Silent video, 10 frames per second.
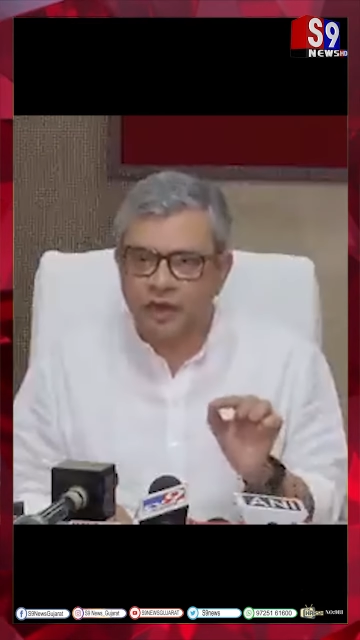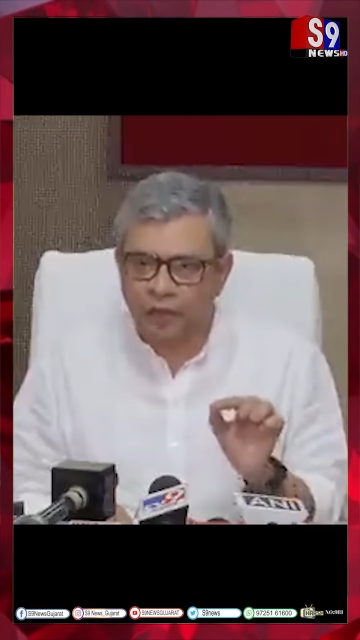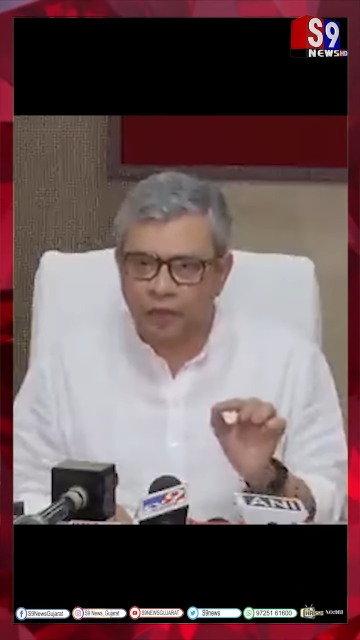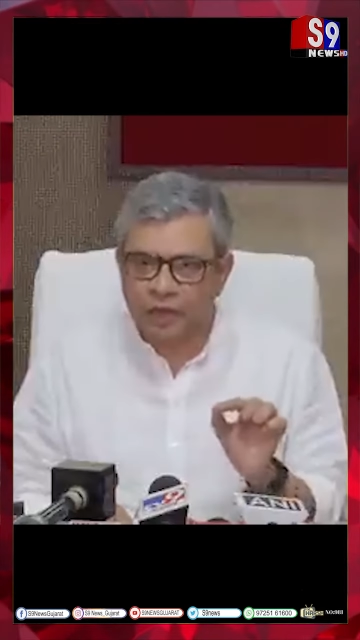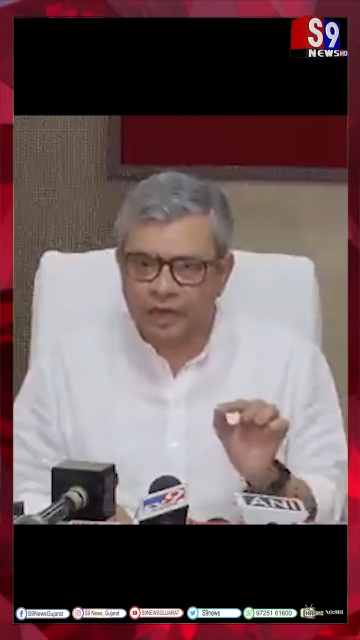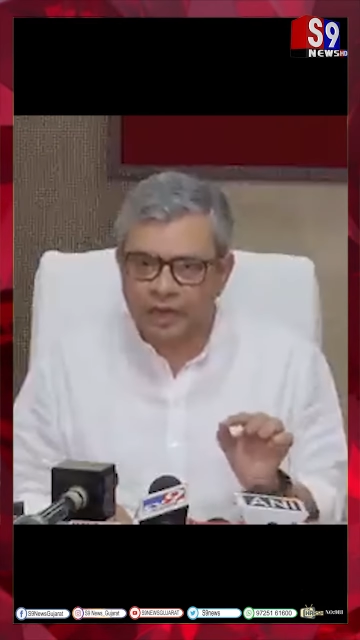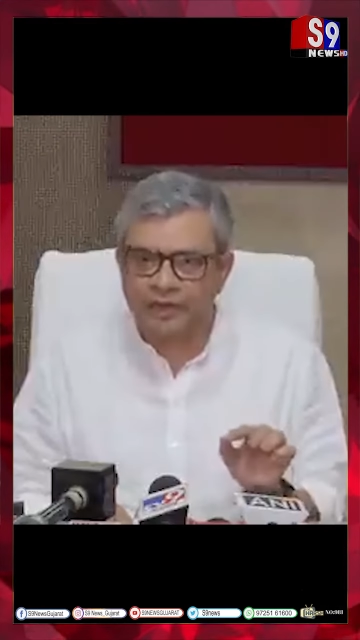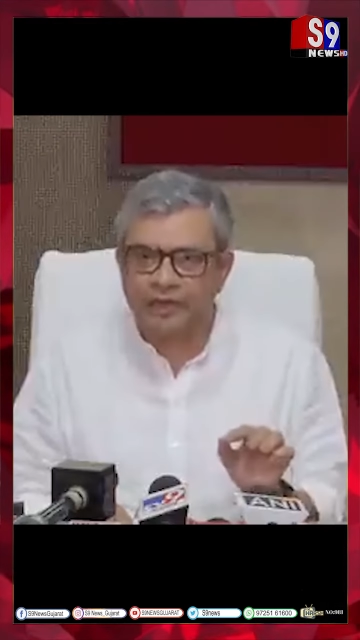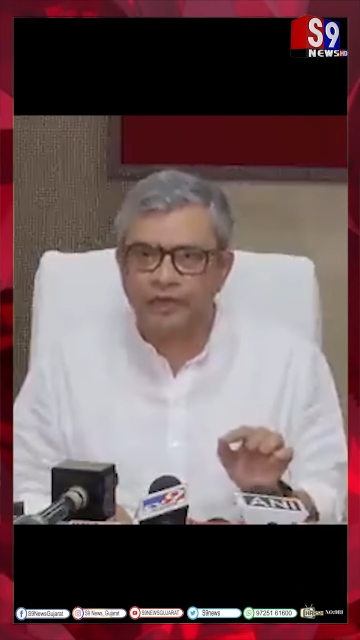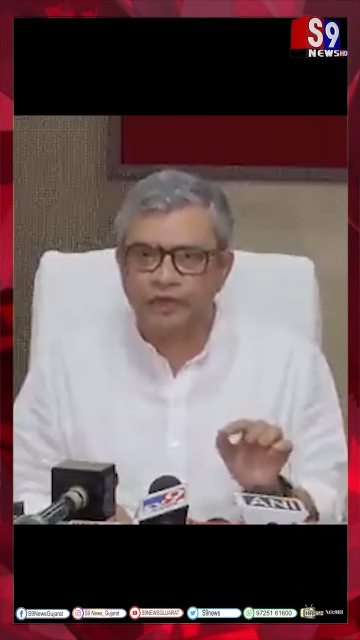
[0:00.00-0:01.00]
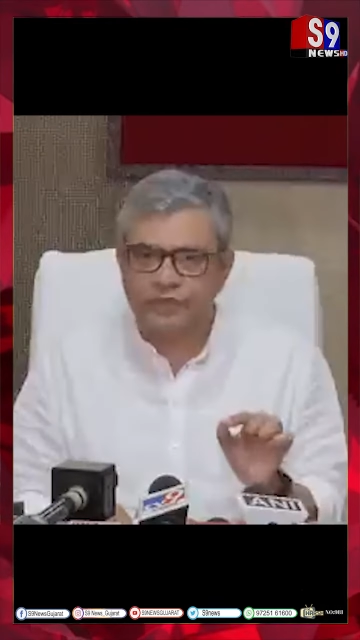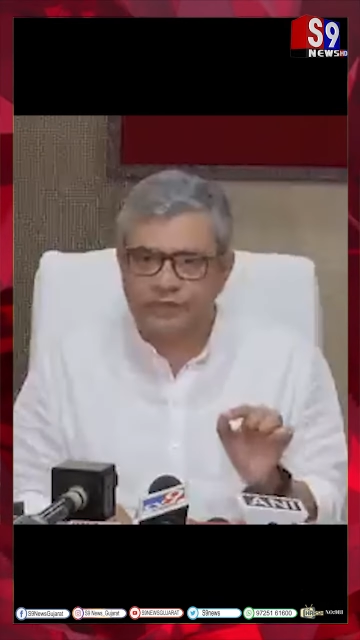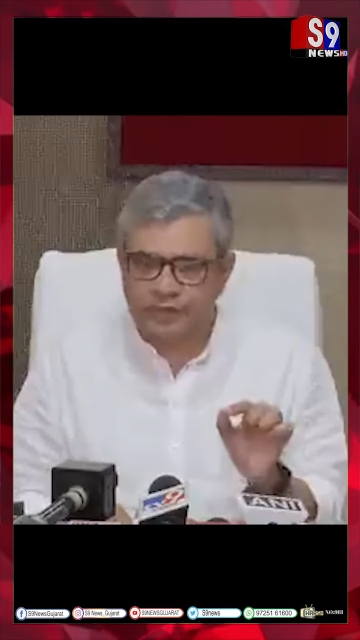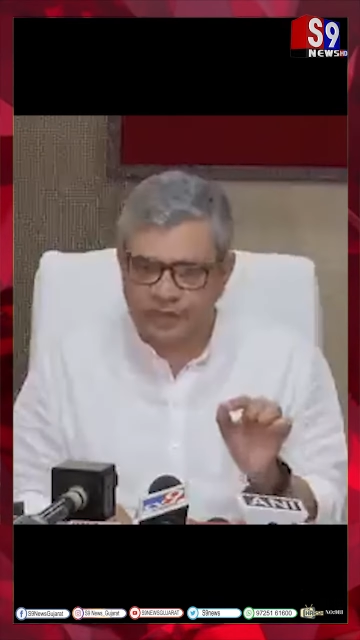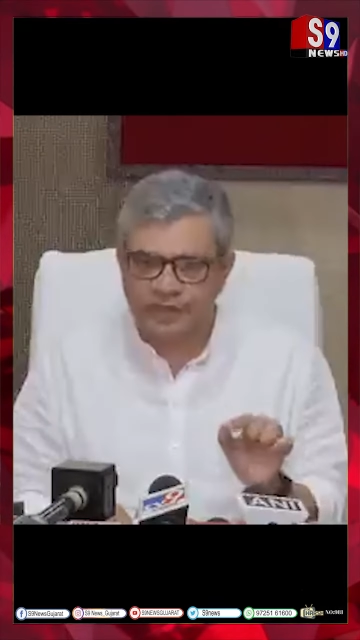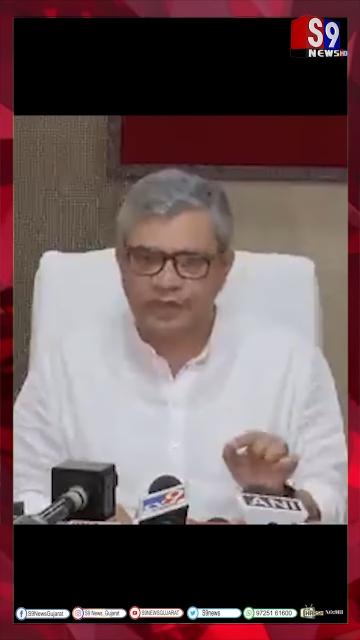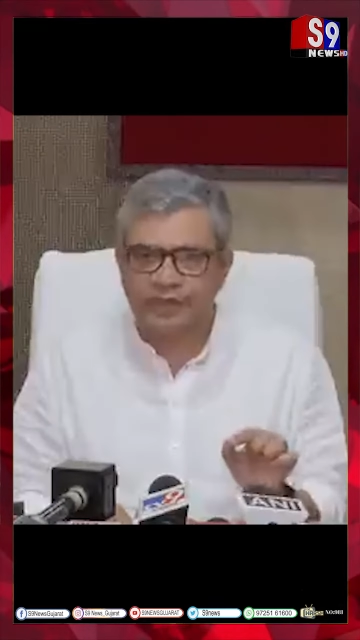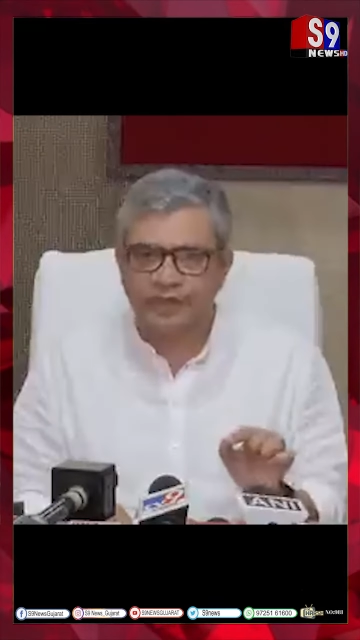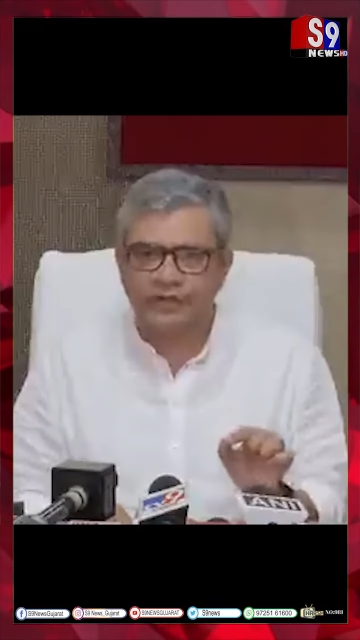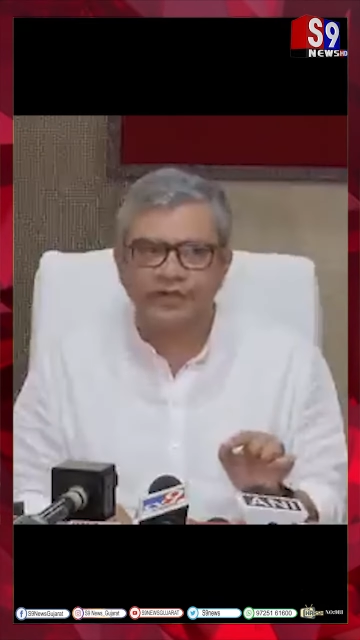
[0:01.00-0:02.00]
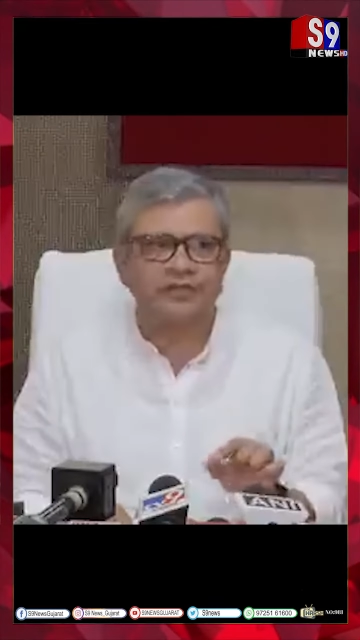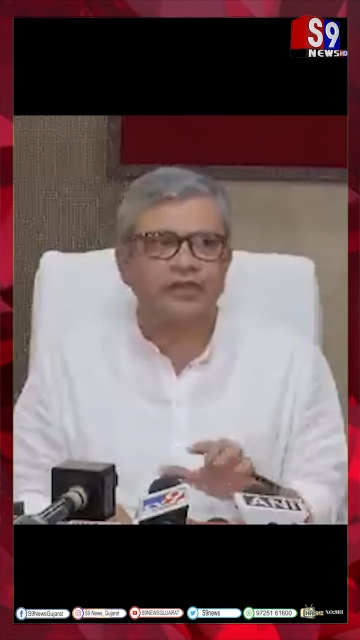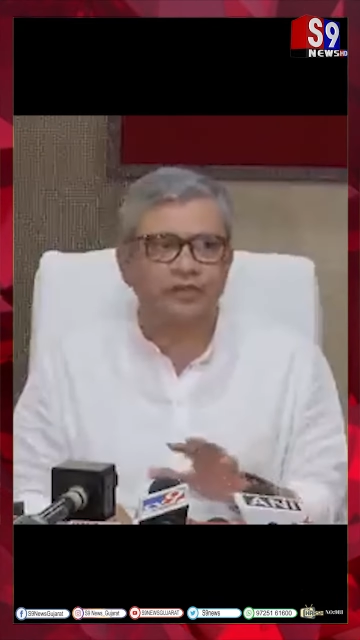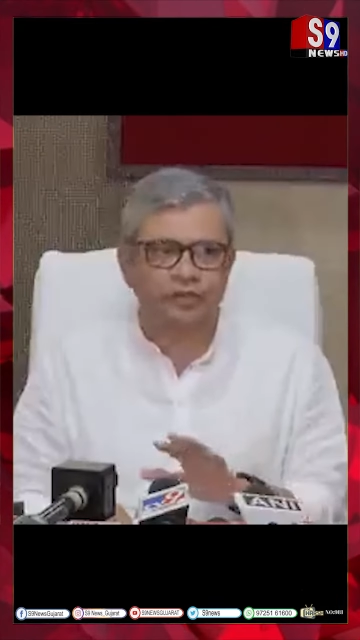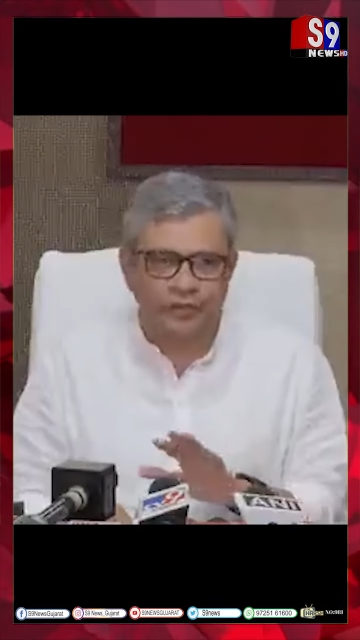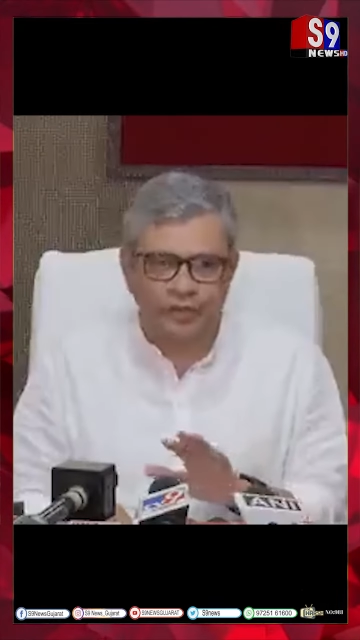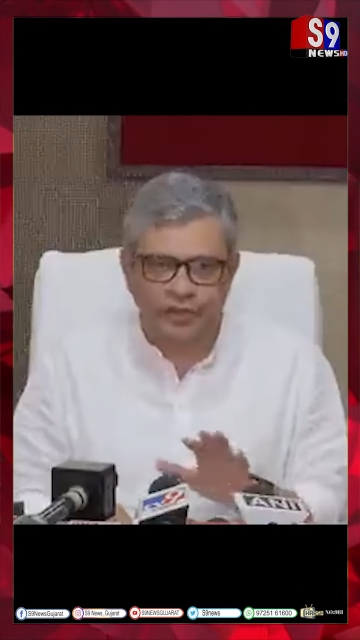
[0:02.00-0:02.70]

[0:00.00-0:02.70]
आरोप लगाने की कोशिश कर रहे हैं वैसा कुछ